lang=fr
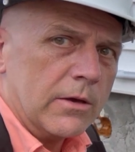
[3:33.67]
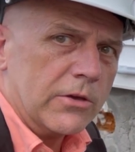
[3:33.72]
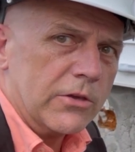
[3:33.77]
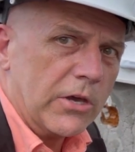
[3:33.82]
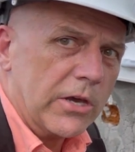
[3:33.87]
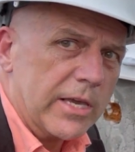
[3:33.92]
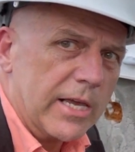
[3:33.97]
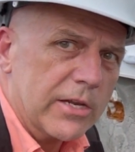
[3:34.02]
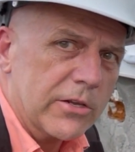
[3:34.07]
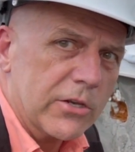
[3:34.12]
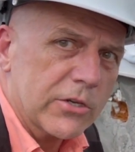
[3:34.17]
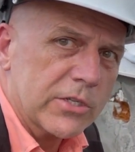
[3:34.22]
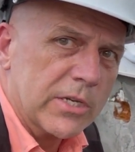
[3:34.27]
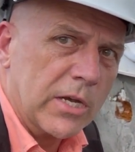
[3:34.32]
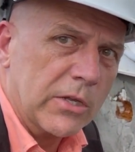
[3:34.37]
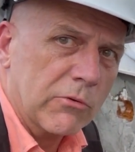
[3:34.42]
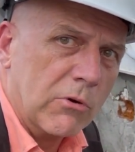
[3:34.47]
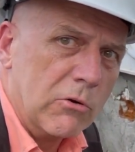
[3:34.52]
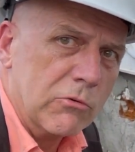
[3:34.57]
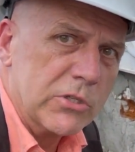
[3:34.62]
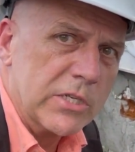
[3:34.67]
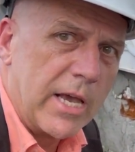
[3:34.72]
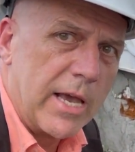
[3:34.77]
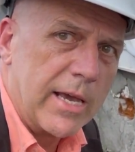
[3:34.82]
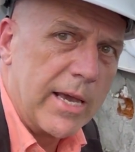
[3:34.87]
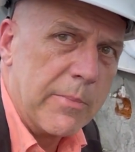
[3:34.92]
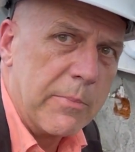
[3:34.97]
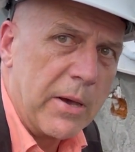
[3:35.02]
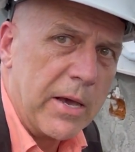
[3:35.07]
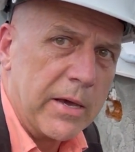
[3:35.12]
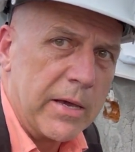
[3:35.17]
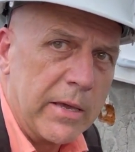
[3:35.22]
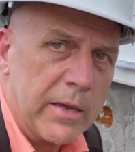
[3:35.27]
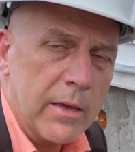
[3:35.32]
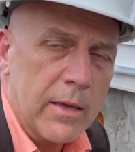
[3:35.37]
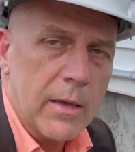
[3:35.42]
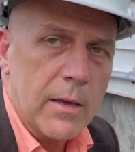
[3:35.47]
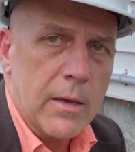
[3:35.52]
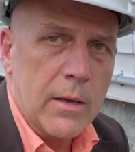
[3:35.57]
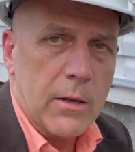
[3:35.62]
il y a quelques endroits aussi à réparer.
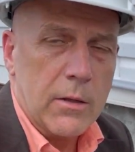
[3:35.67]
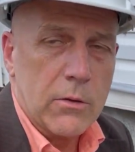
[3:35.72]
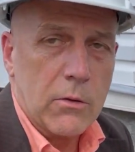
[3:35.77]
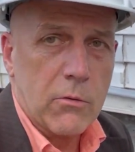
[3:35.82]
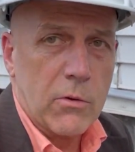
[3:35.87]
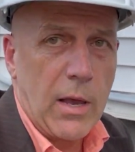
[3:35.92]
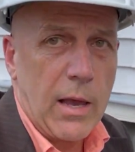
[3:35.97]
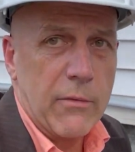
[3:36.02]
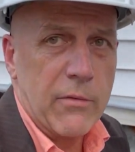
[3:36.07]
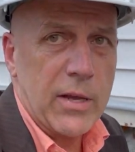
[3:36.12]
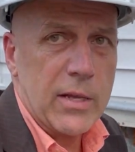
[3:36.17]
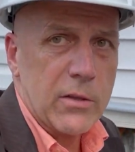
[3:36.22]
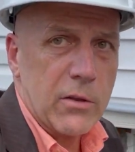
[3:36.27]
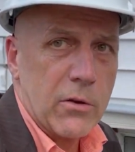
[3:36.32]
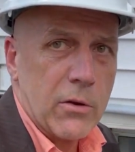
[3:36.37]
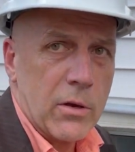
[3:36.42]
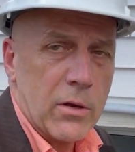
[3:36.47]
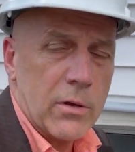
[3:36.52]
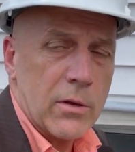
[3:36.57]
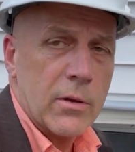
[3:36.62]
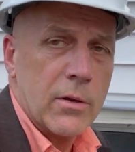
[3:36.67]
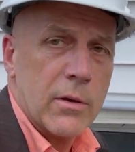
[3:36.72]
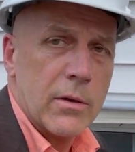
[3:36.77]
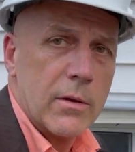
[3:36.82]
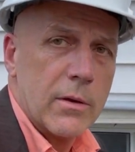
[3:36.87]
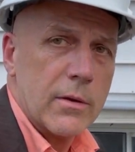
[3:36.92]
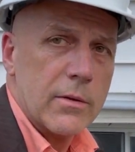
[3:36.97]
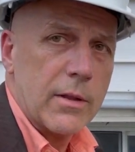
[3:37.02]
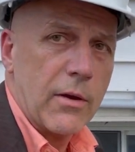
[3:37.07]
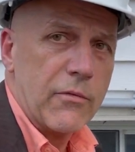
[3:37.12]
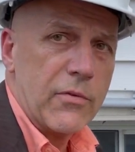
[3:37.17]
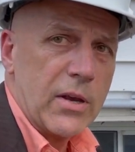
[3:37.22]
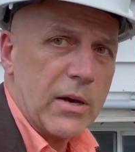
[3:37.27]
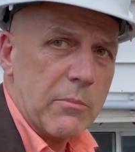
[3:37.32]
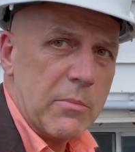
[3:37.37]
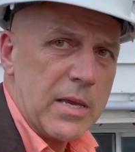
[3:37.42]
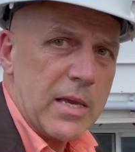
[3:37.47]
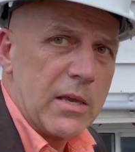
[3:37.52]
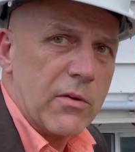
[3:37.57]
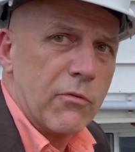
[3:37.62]
Donc, avant
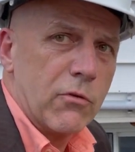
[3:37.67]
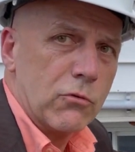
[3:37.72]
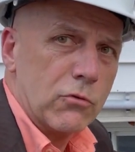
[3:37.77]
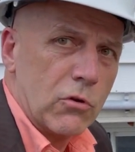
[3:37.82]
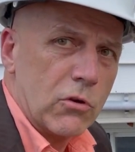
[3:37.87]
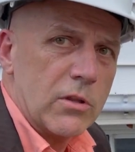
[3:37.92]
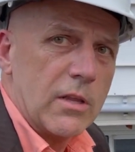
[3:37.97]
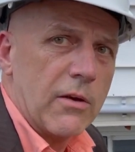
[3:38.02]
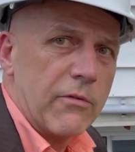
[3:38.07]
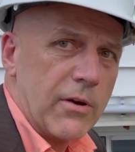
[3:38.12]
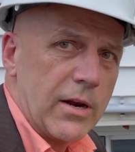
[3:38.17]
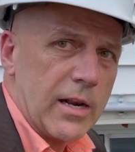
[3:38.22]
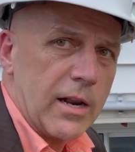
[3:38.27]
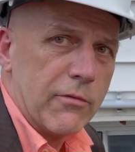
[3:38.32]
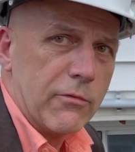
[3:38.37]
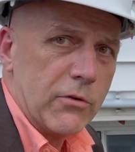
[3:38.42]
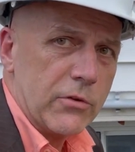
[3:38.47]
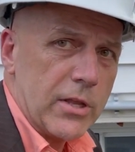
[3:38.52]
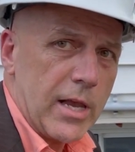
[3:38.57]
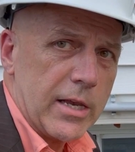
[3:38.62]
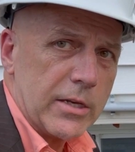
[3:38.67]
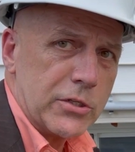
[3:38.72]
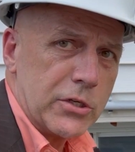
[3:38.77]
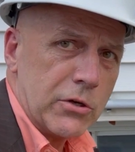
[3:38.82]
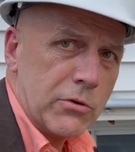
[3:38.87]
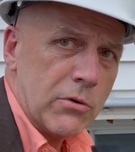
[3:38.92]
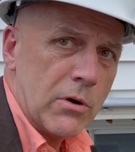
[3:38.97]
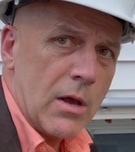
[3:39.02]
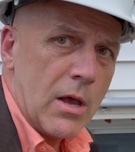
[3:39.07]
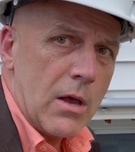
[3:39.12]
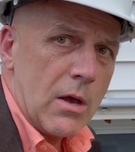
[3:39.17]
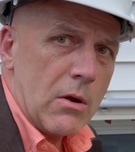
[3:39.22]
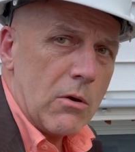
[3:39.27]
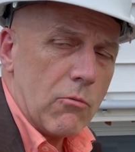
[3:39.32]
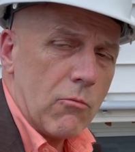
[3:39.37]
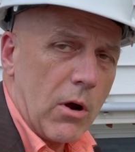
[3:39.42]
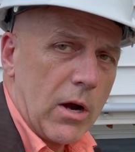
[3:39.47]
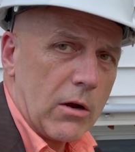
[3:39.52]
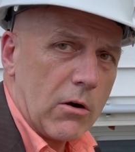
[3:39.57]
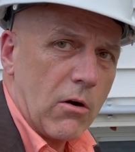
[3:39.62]
d'affirmer qu'il faut tout défaire la fondation
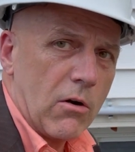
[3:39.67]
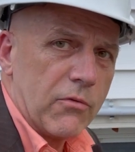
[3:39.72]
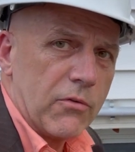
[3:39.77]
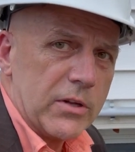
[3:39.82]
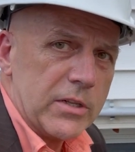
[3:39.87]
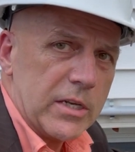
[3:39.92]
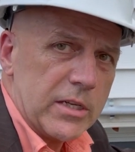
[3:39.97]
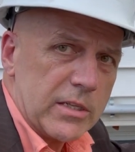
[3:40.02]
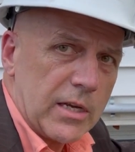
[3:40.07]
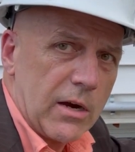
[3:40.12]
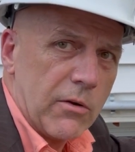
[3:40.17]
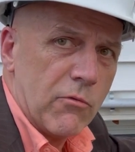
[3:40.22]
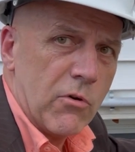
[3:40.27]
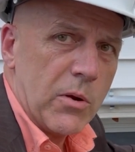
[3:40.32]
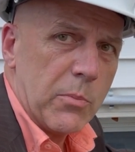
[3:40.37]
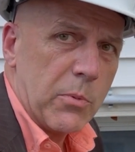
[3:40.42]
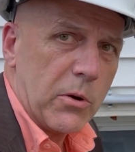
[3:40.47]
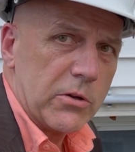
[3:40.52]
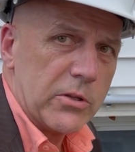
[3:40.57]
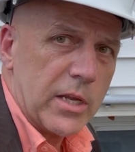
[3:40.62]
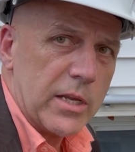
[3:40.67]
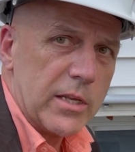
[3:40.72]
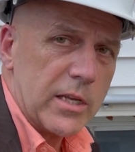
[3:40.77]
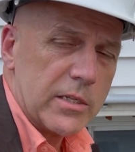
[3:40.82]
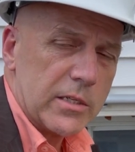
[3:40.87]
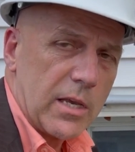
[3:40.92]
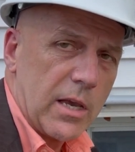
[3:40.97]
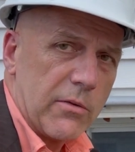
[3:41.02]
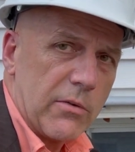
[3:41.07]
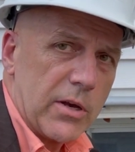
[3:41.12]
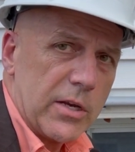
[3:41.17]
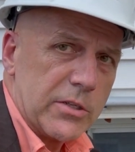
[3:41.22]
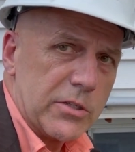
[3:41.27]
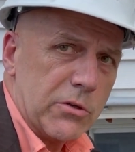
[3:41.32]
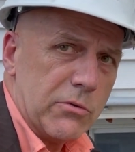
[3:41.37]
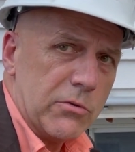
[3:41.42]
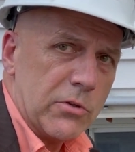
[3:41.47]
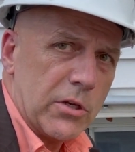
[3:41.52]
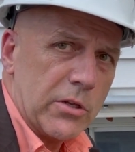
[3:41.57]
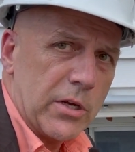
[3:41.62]
ou encore faire des travaux importants
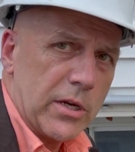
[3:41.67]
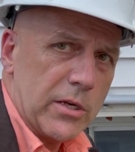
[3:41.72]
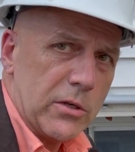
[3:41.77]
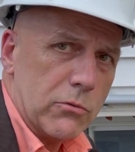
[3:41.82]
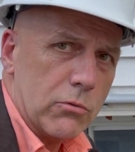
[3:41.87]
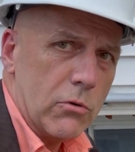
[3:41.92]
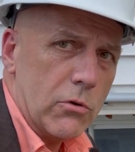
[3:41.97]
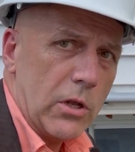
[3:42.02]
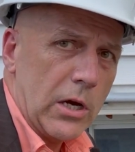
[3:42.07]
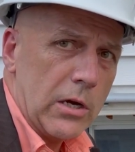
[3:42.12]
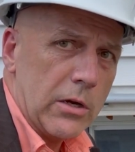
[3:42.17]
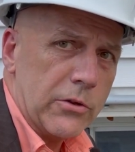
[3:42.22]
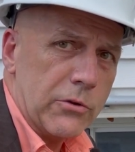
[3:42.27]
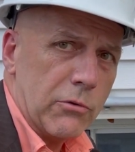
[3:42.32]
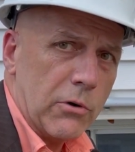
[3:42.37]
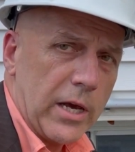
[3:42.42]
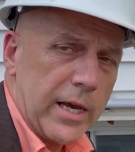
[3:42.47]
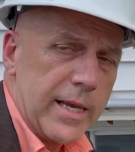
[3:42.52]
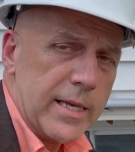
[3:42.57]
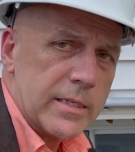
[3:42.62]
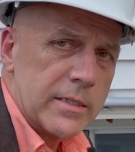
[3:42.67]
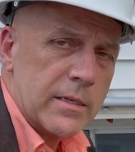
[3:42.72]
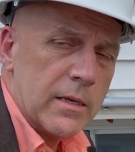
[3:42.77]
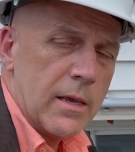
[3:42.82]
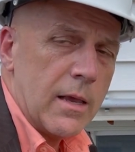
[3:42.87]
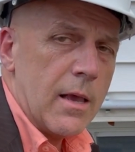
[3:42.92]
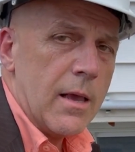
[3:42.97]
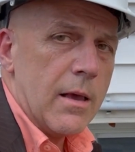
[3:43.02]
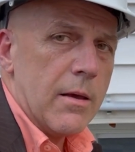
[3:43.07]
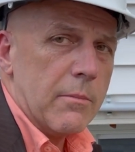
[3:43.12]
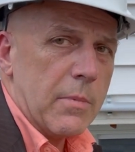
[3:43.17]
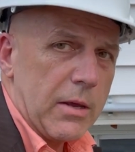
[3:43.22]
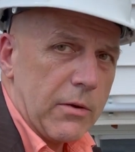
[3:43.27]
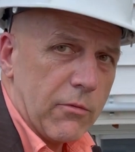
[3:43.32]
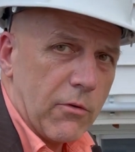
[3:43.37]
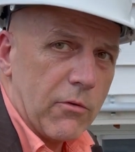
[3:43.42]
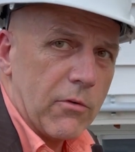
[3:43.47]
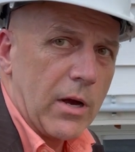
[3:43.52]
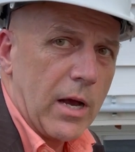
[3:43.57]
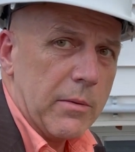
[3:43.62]
d'excavation de drain et tout le, reste, ben, il
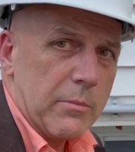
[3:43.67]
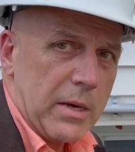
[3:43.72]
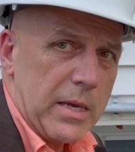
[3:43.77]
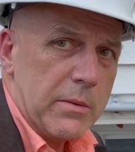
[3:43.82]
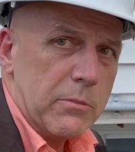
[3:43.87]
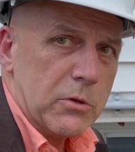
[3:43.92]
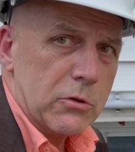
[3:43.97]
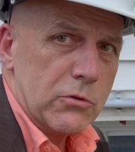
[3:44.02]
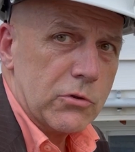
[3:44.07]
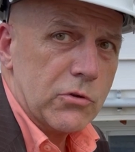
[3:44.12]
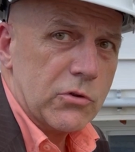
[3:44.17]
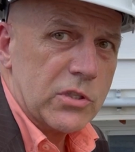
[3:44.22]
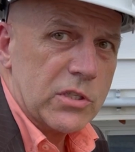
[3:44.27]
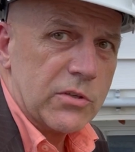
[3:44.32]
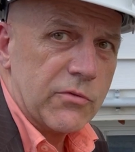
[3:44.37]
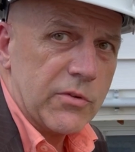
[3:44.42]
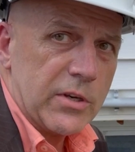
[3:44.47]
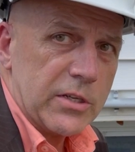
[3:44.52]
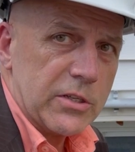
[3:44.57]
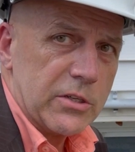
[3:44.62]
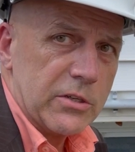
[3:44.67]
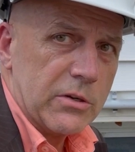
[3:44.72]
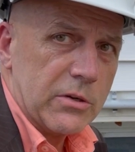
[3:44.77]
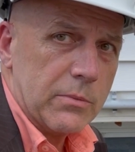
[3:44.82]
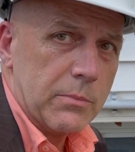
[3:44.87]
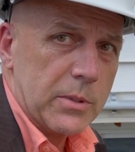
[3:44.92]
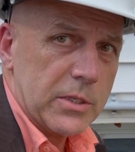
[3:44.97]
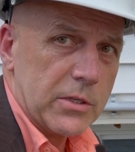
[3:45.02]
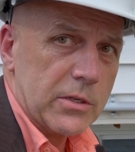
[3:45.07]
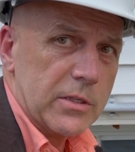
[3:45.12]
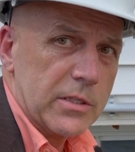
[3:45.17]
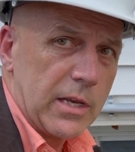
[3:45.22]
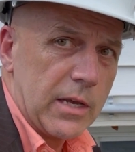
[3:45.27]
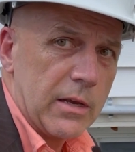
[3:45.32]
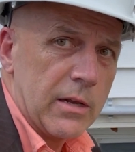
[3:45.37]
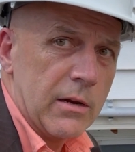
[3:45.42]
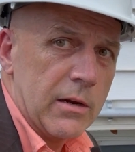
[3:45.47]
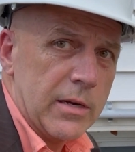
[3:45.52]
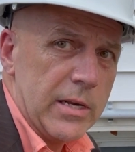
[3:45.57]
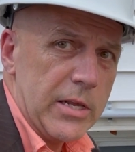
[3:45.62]
faut quand même justifier ça parce que
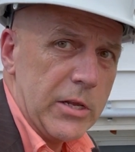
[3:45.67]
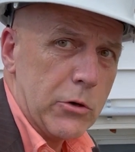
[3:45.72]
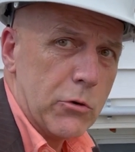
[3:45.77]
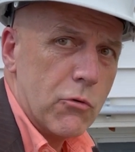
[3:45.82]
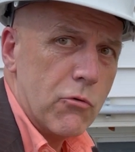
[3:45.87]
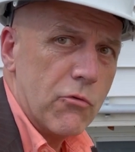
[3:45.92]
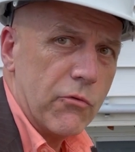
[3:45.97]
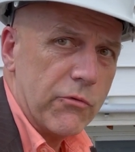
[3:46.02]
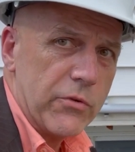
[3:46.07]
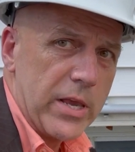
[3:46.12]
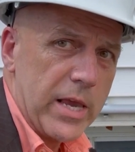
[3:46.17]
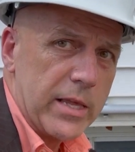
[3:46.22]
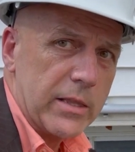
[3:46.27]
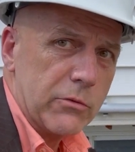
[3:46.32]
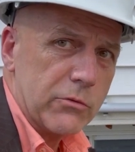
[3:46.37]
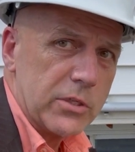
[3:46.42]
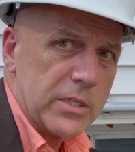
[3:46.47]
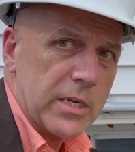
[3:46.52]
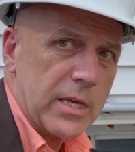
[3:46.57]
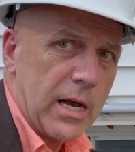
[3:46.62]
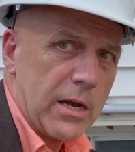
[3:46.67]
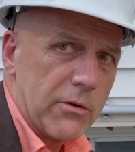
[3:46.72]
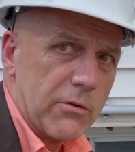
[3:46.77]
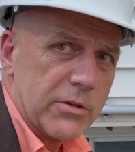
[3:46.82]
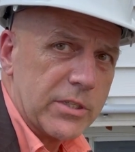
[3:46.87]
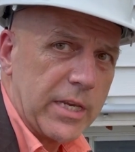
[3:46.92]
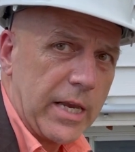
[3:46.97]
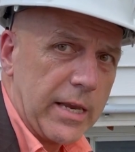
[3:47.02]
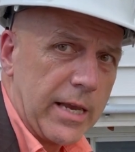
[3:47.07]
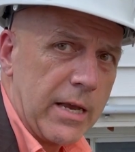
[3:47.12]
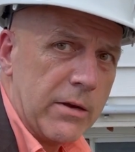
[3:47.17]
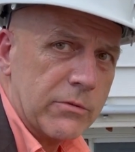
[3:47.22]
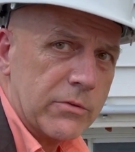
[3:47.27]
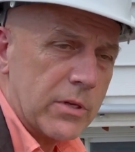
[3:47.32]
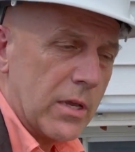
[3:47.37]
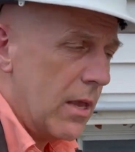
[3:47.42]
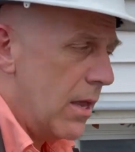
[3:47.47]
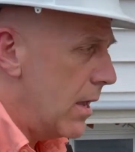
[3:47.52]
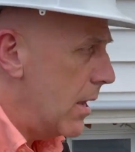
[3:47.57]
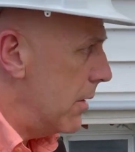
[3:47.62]
les coûts viennent aussi en conséquence.
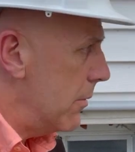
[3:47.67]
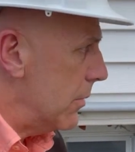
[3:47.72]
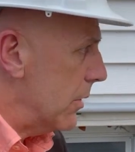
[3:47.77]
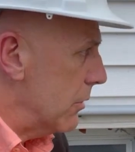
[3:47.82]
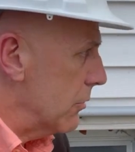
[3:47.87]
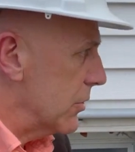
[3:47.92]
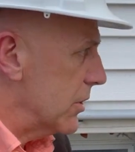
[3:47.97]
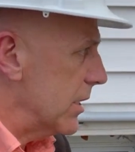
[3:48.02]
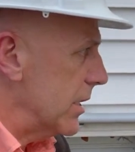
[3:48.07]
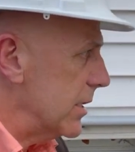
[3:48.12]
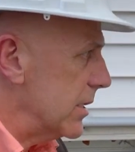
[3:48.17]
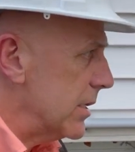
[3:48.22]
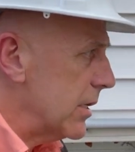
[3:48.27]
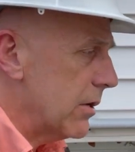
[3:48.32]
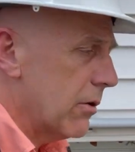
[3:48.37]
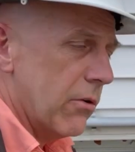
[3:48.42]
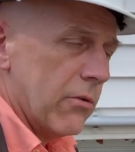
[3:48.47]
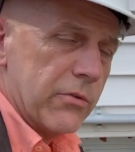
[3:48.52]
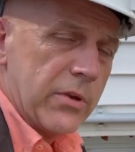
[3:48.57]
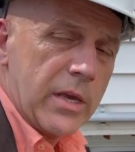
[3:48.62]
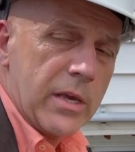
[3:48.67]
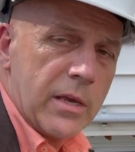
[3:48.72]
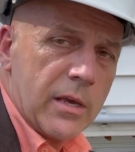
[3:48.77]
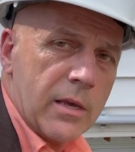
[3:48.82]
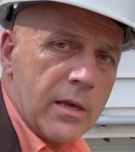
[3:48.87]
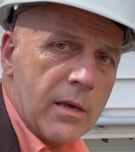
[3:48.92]
Et aussi, si on vient